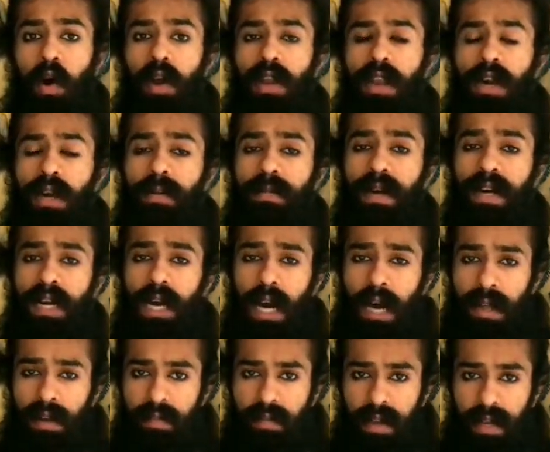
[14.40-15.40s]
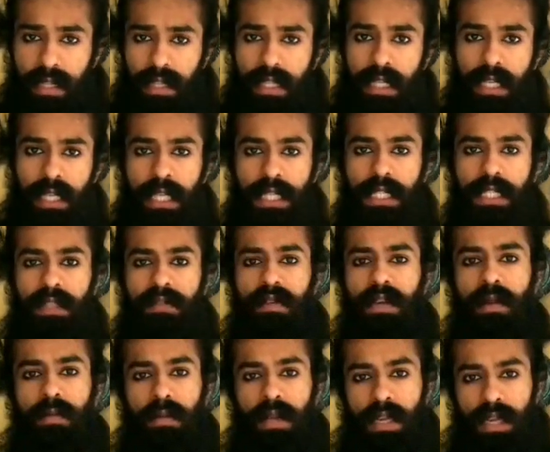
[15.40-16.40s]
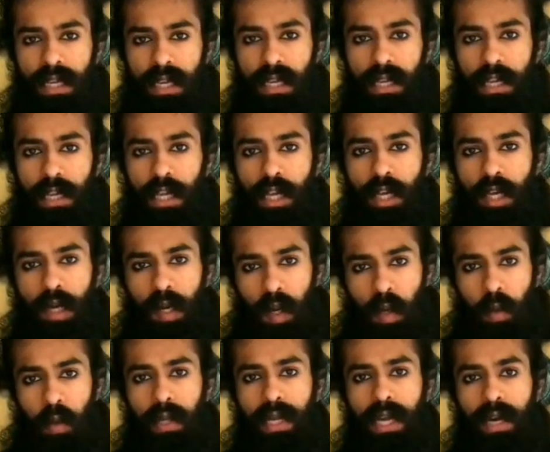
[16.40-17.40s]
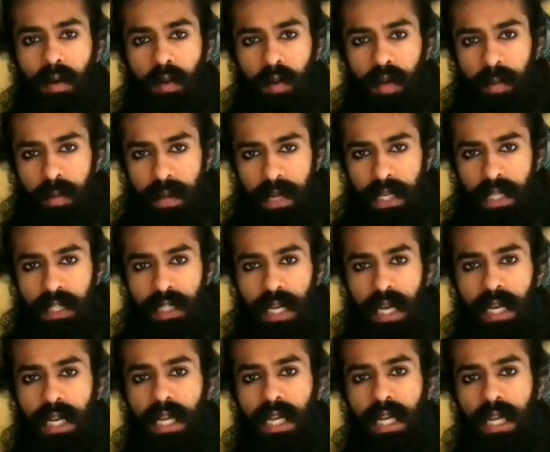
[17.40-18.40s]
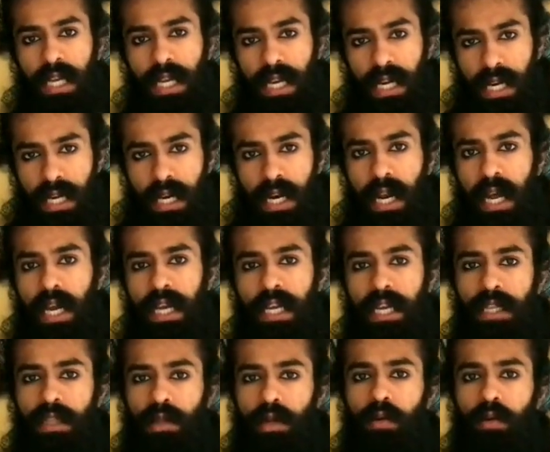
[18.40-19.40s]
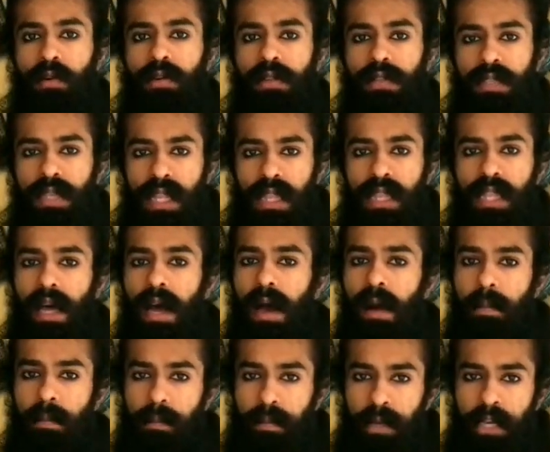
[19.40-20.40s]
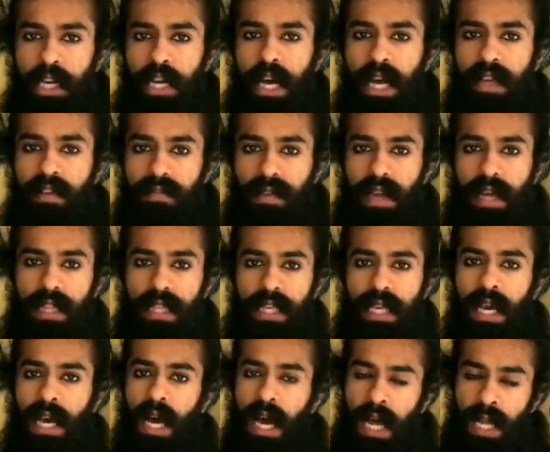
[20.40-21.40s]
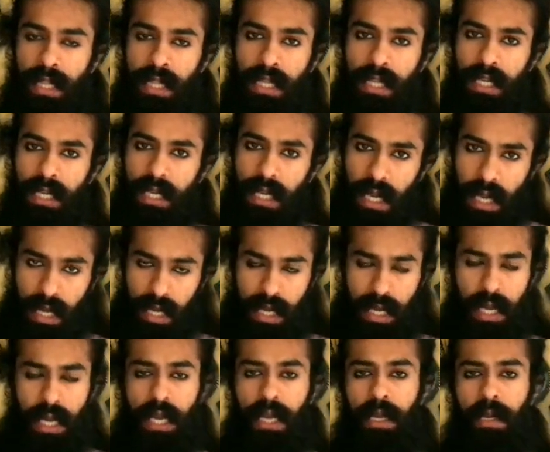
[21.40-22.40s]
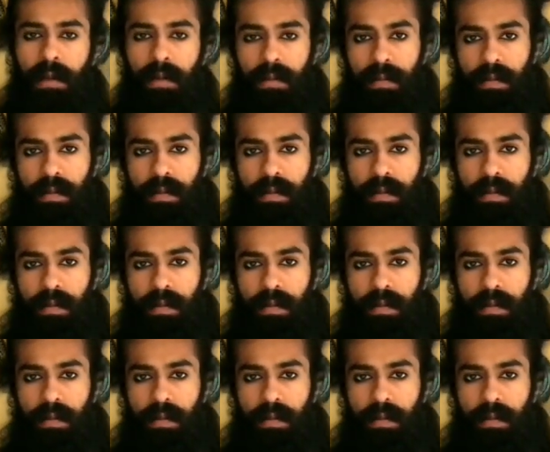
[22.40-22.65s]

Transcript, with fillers: और लगभग हर व्यक्ति के जीवन में ही कोई ना कोई परेशानी कठिनाई दुख संताप पीड़ाएं व्याधियां आदि हैं